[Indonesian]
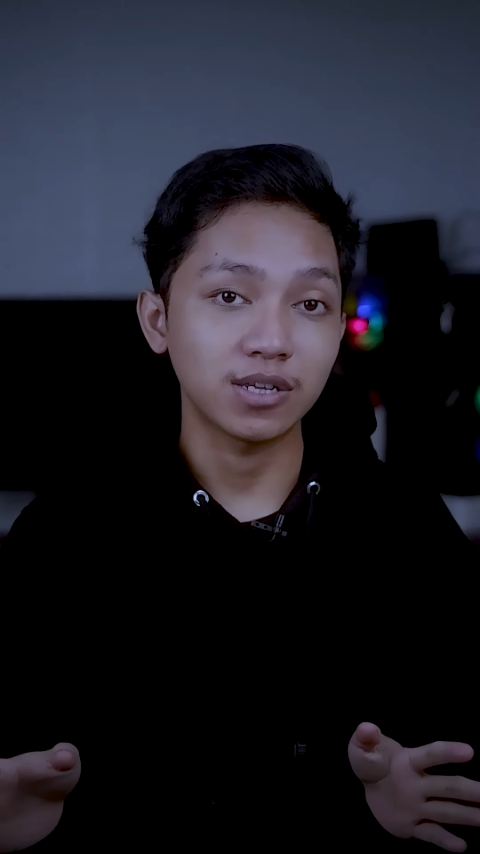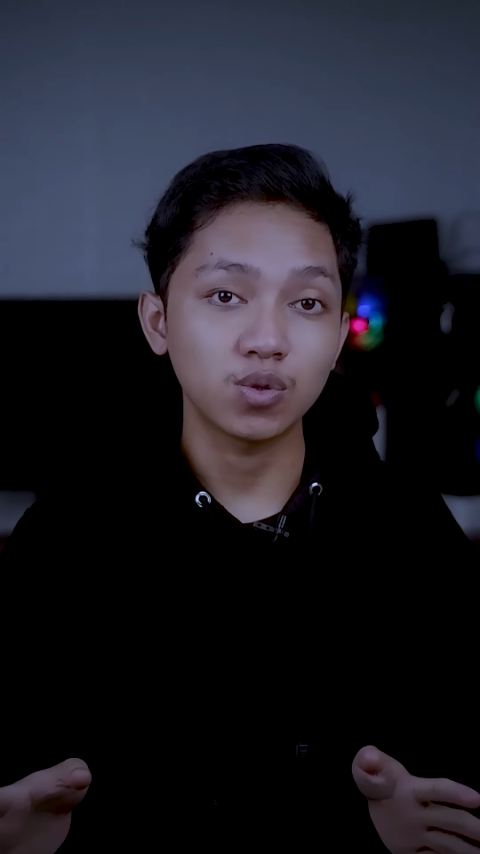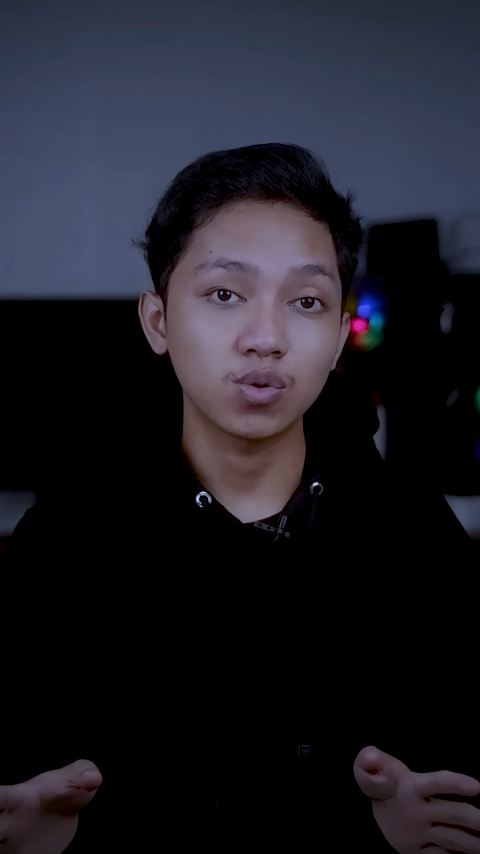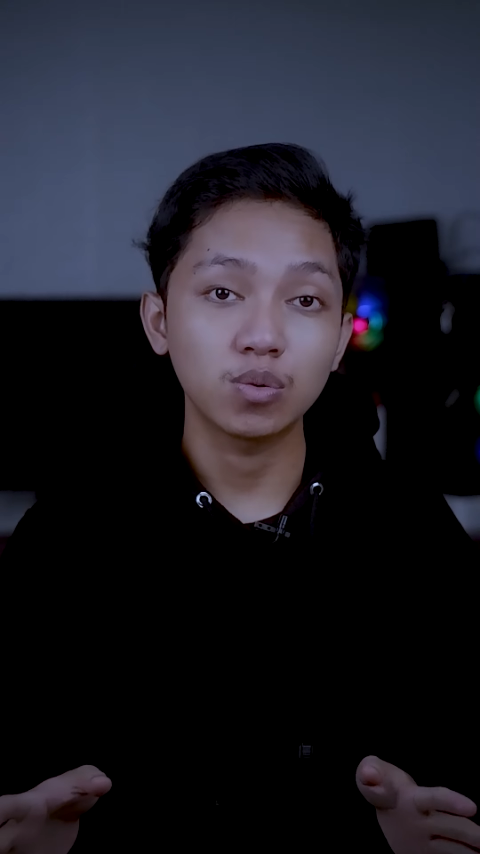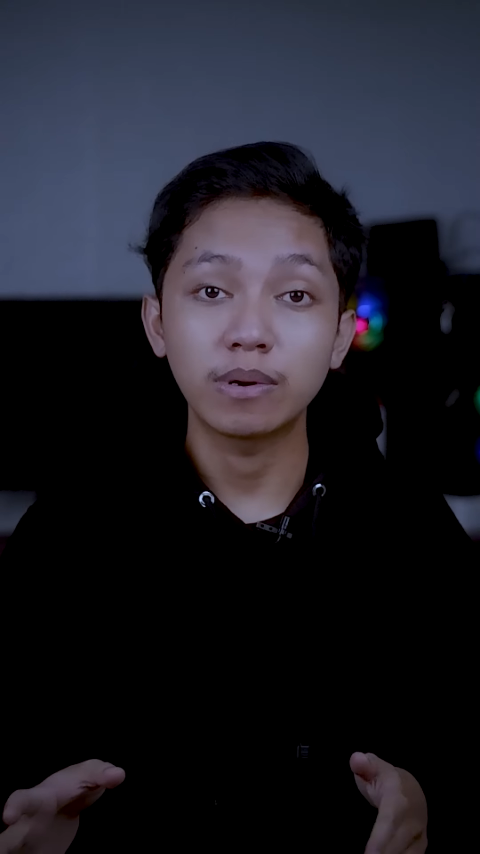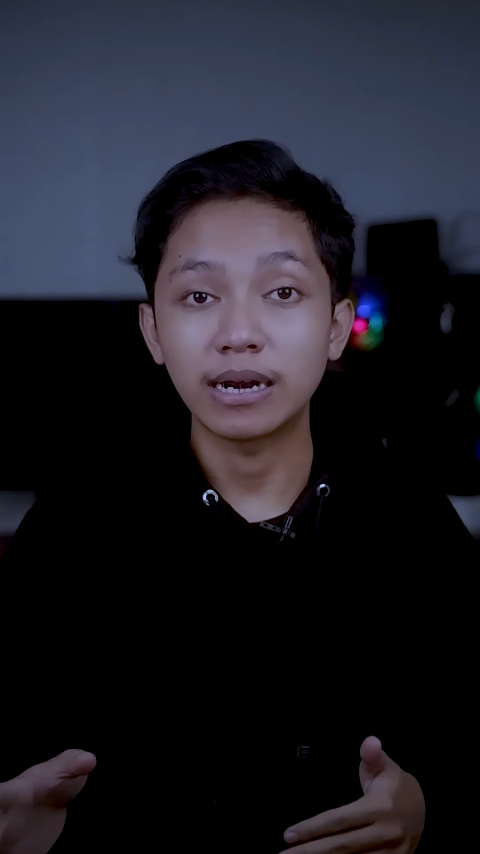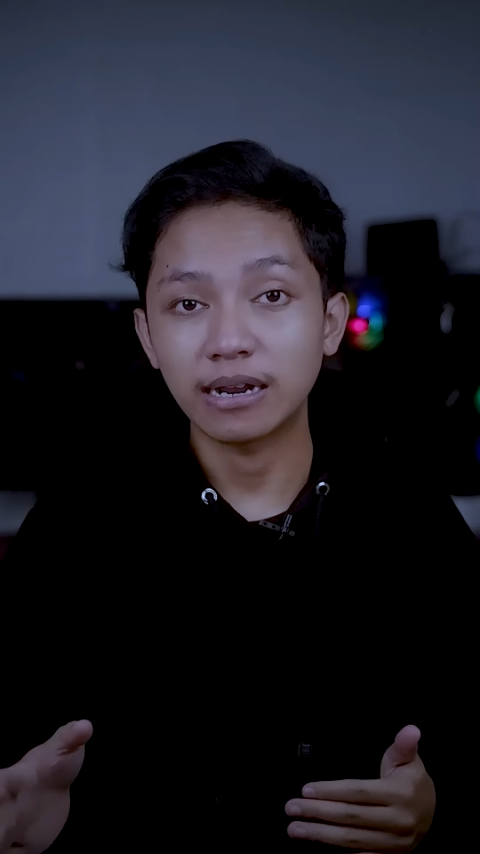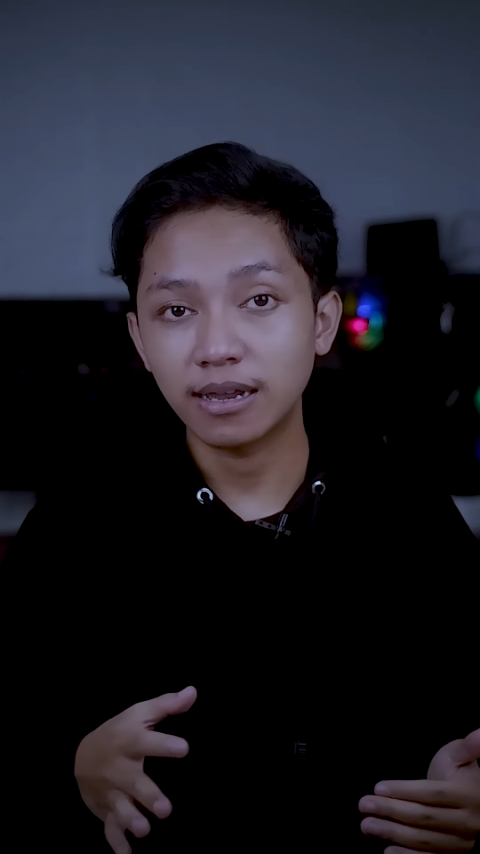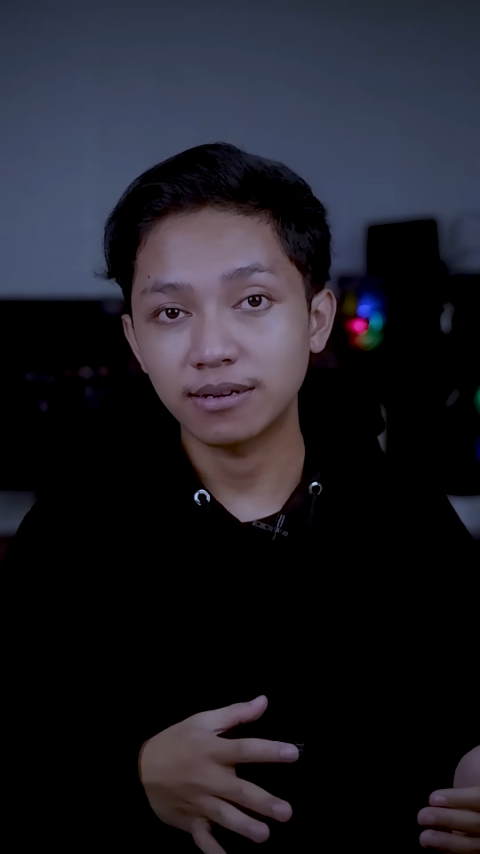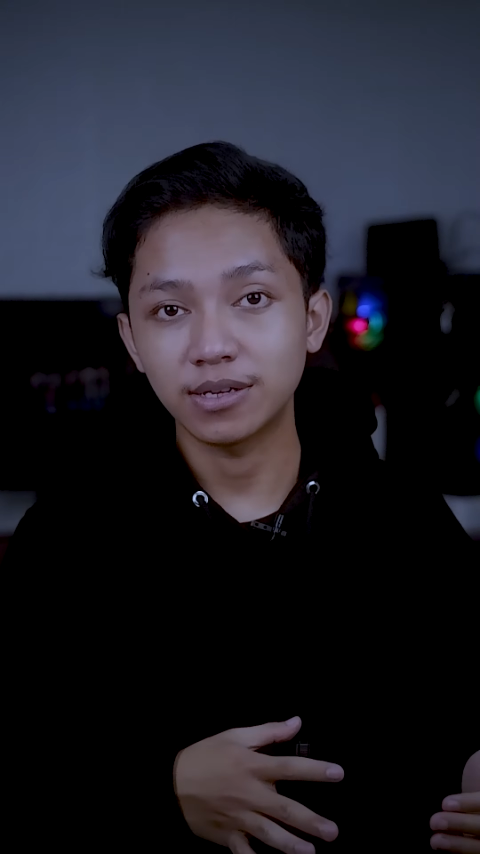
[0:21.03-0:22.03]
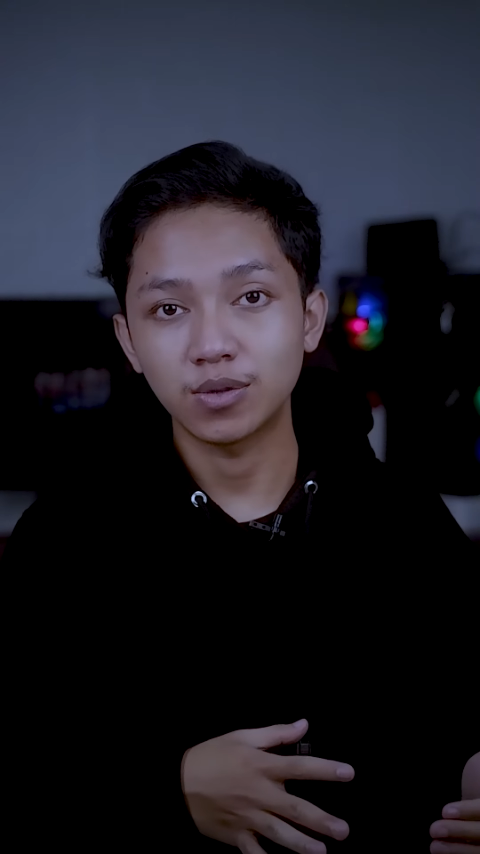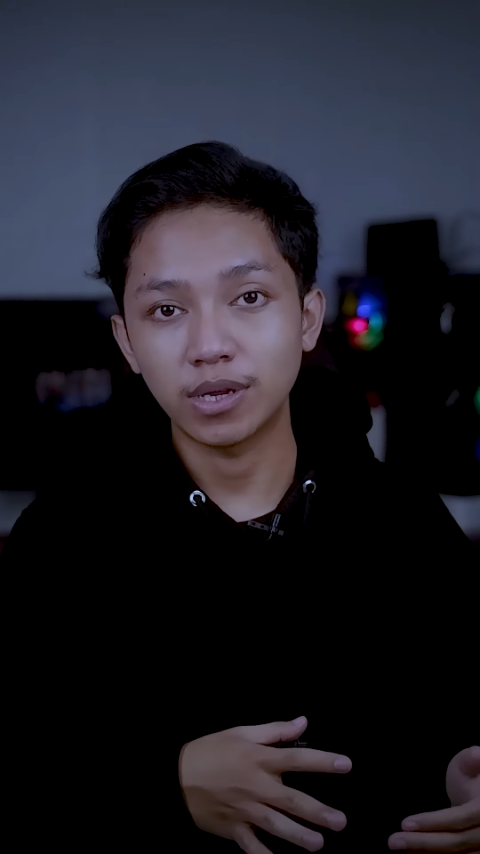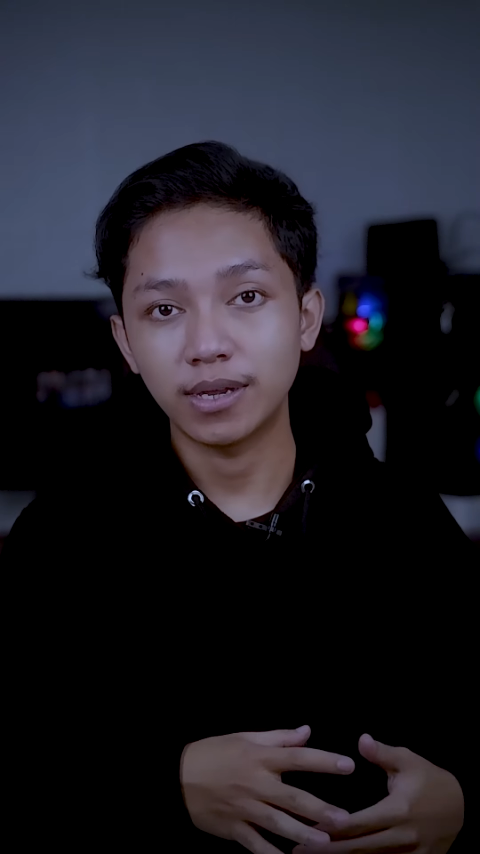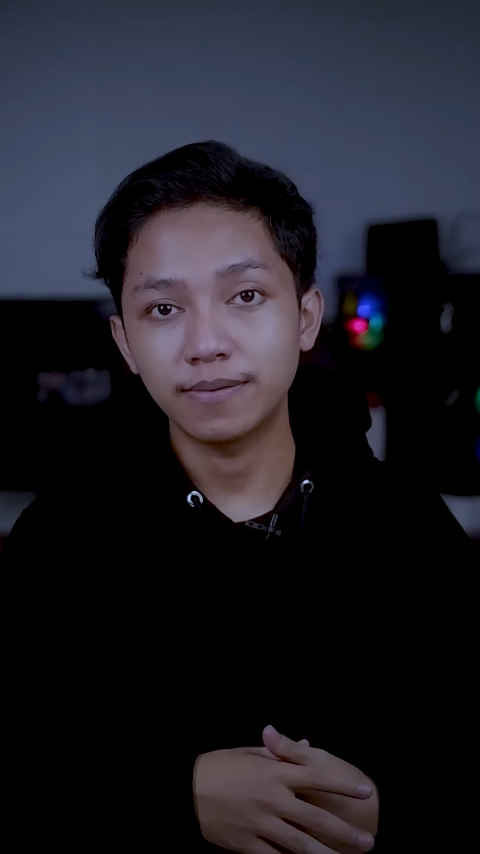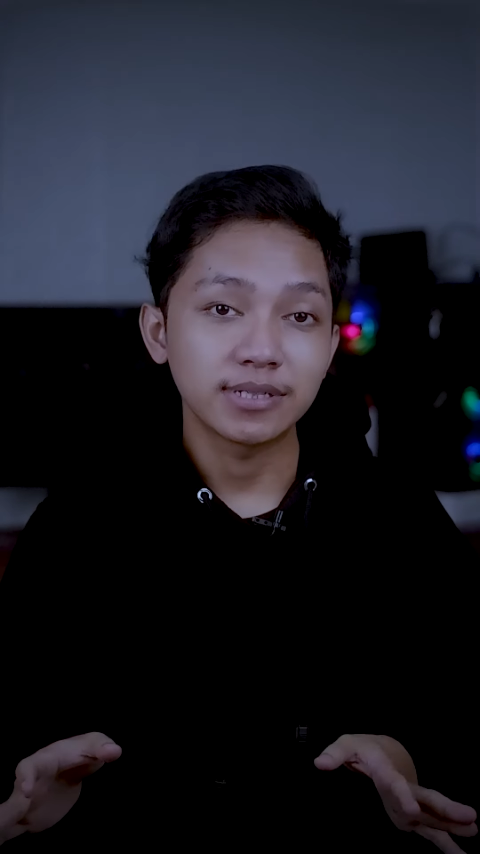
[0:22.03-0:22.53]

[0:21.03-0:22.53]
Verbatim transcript: itu itu barengan gitu ya